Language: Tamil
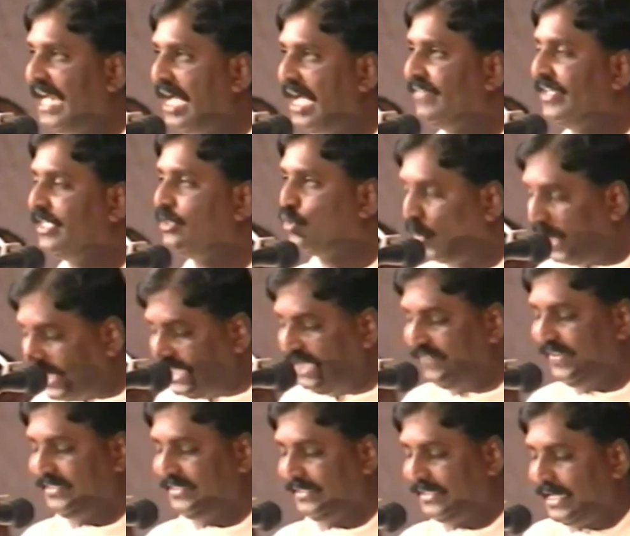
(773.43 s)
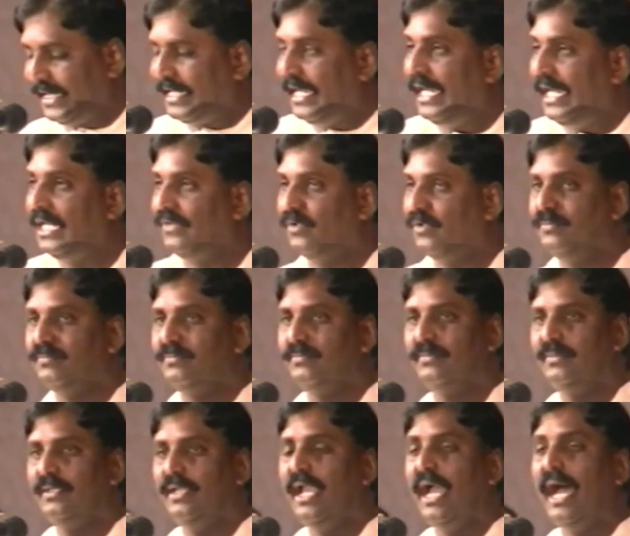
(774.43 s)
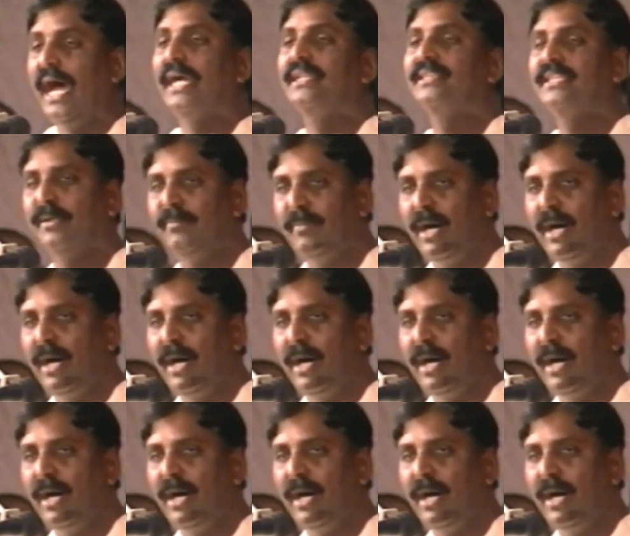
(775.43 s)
விழாவை தொடங்கி வைத்ததற்காகவும் அந்த